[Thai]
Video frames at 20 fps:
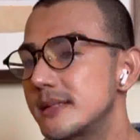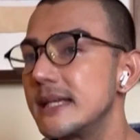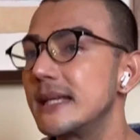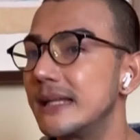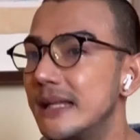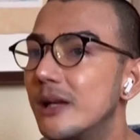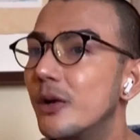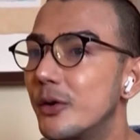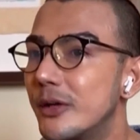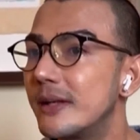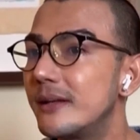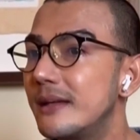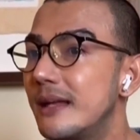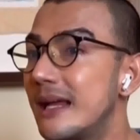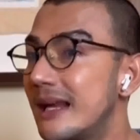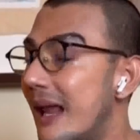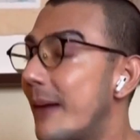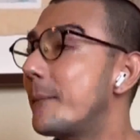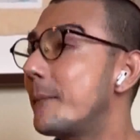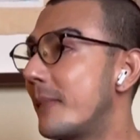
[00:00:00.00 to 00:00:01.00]
สิ่งที่เราได้
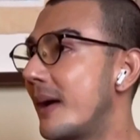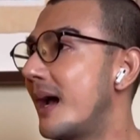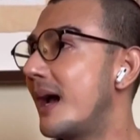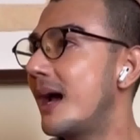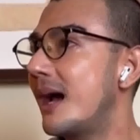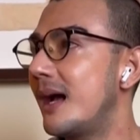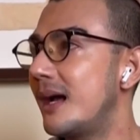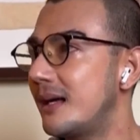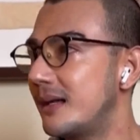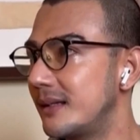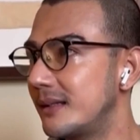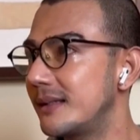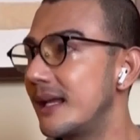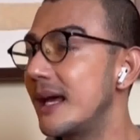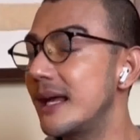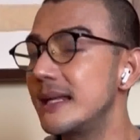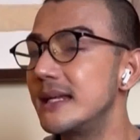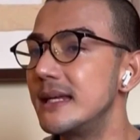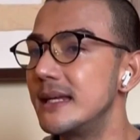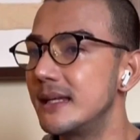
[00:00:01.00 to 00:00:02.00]
รับมาใน
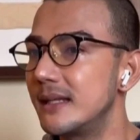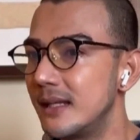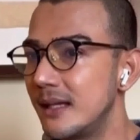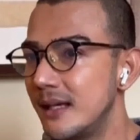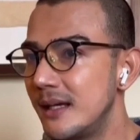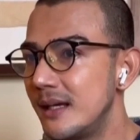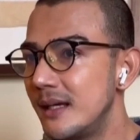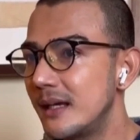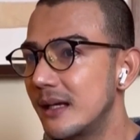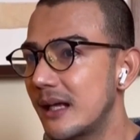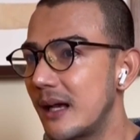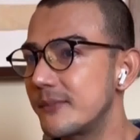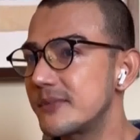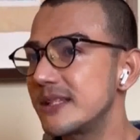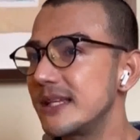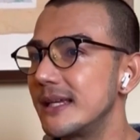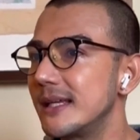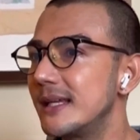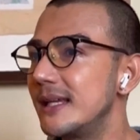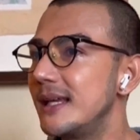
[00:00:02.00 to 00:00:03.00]
อดีต กับ
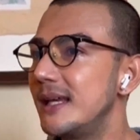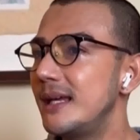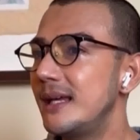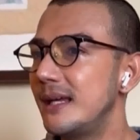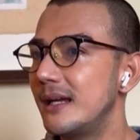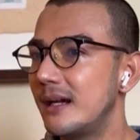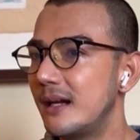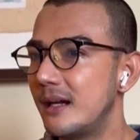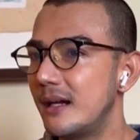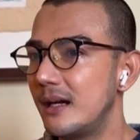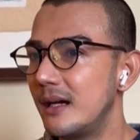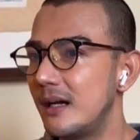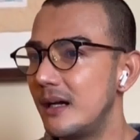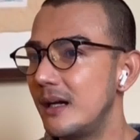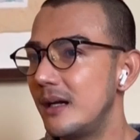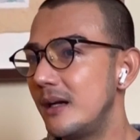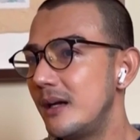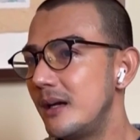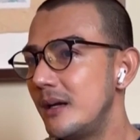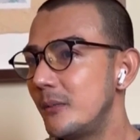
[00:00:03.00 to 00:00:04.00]
สิ่งที่
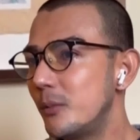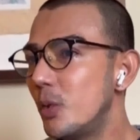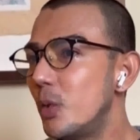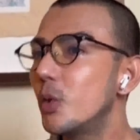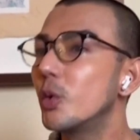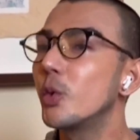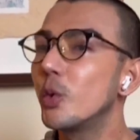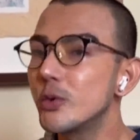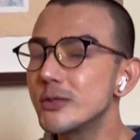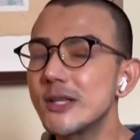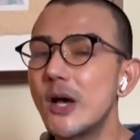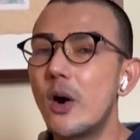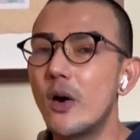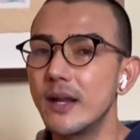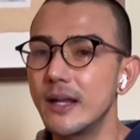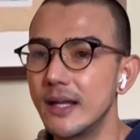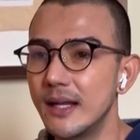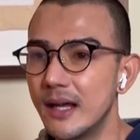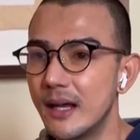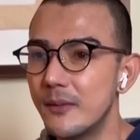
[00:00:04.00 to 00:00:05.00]
ผู้รู้สอน
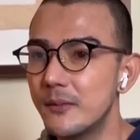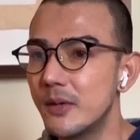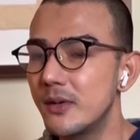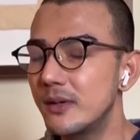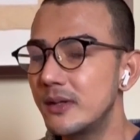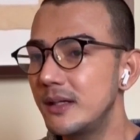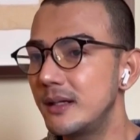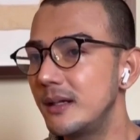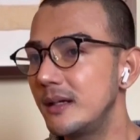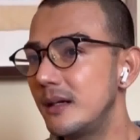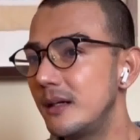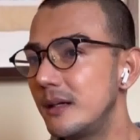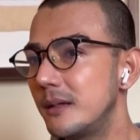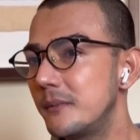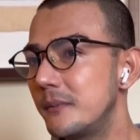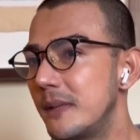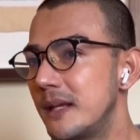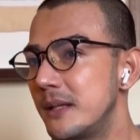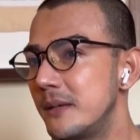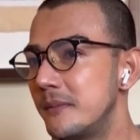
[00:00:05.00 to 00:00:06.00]
นะครับก็คือ
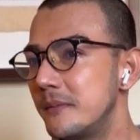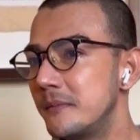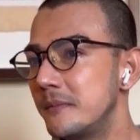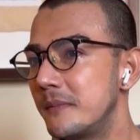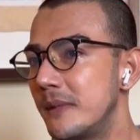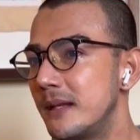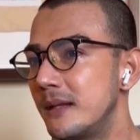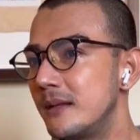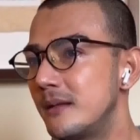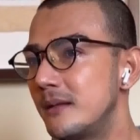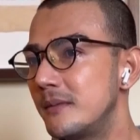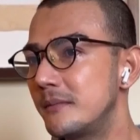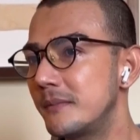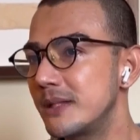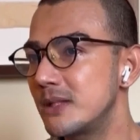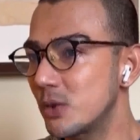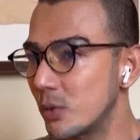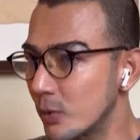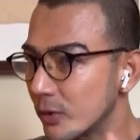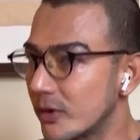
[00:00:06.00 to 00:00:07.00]
มันมันมั
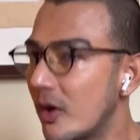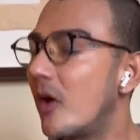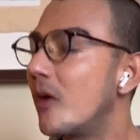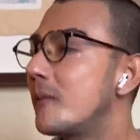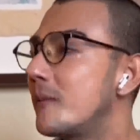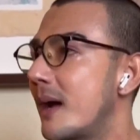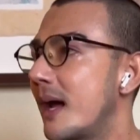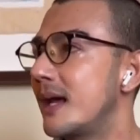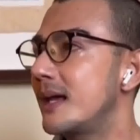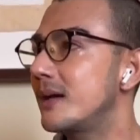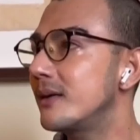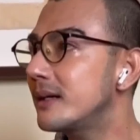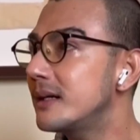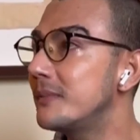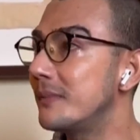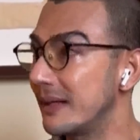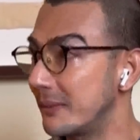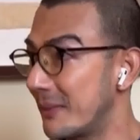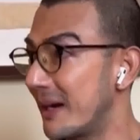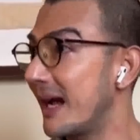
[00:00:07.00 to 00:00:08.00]
นถูกต้องไหมก็คือ
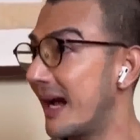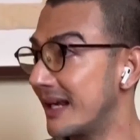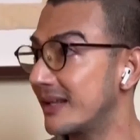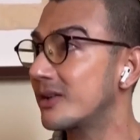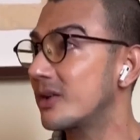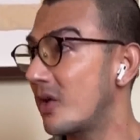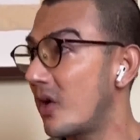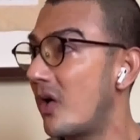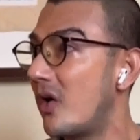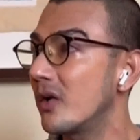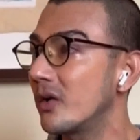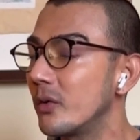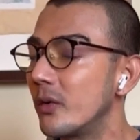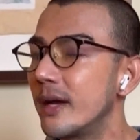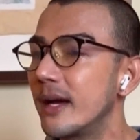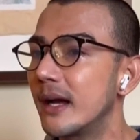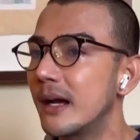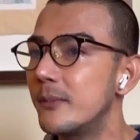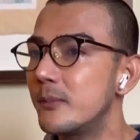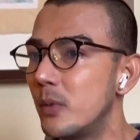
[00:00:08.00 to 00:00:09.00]
เหมือนมาคัดกรองด้วย
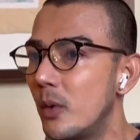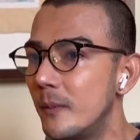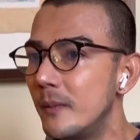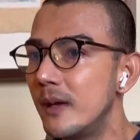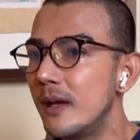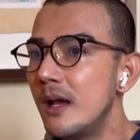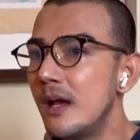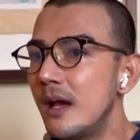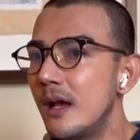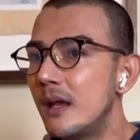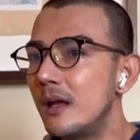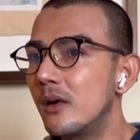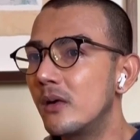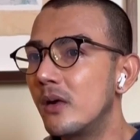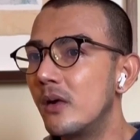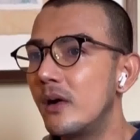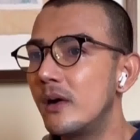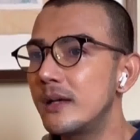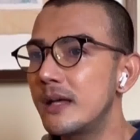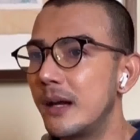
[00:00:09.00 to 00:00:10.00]
ครับผมแล้ว
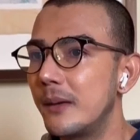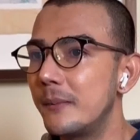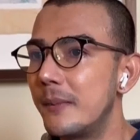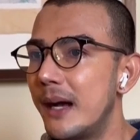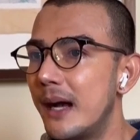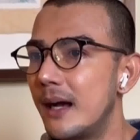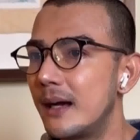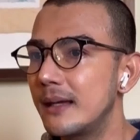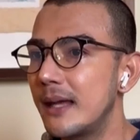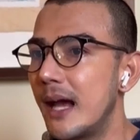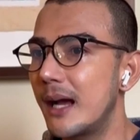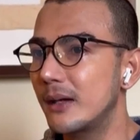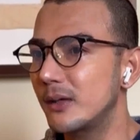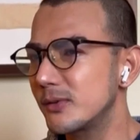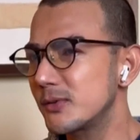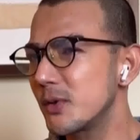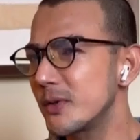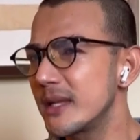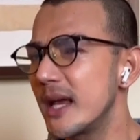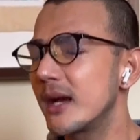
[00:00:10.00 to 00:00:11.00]
ก็อย่างบางอย่าง
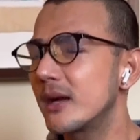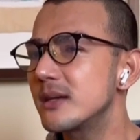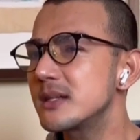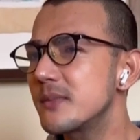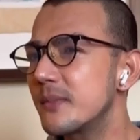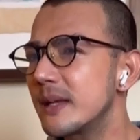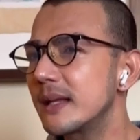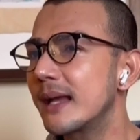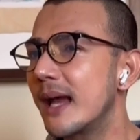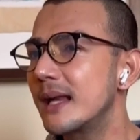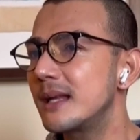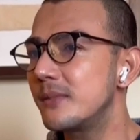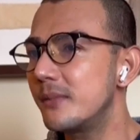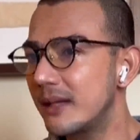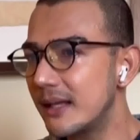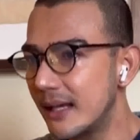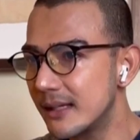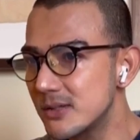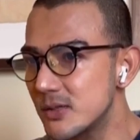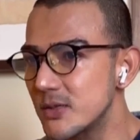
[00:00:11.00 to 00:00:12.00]
ส่วนใหญ่ก็จะเป็นการอิ
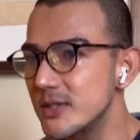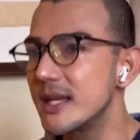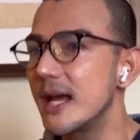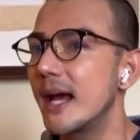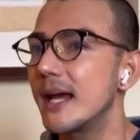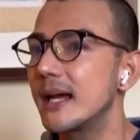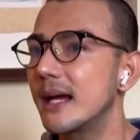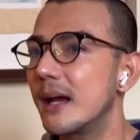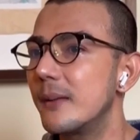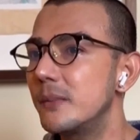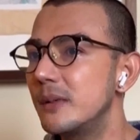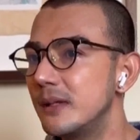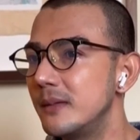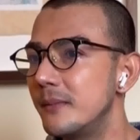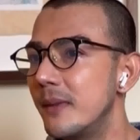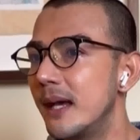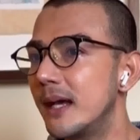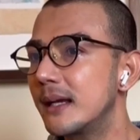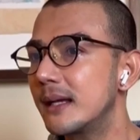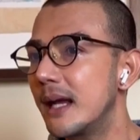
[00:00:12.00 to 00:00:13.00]
บาดัตส่วนใหญ่ครับหรือ
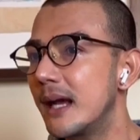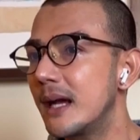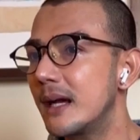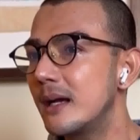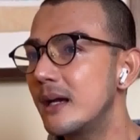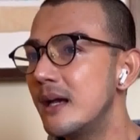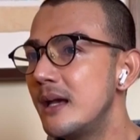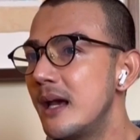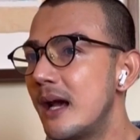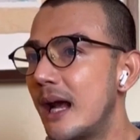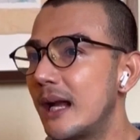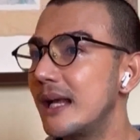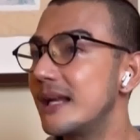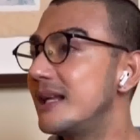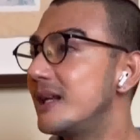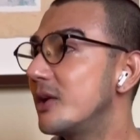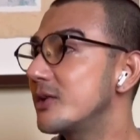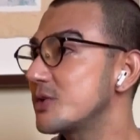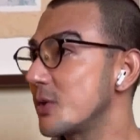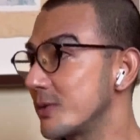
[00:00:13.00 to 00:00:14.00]
แม้กระทั่งอะไร
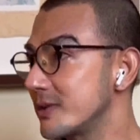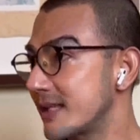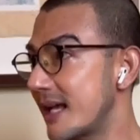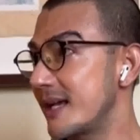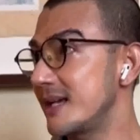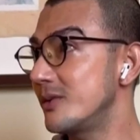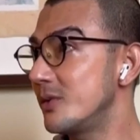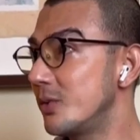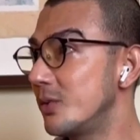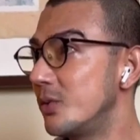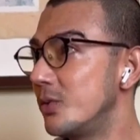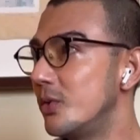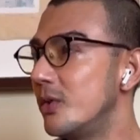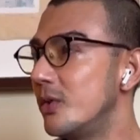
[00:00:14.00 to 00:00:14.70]
ที่เราสงสัยอยู่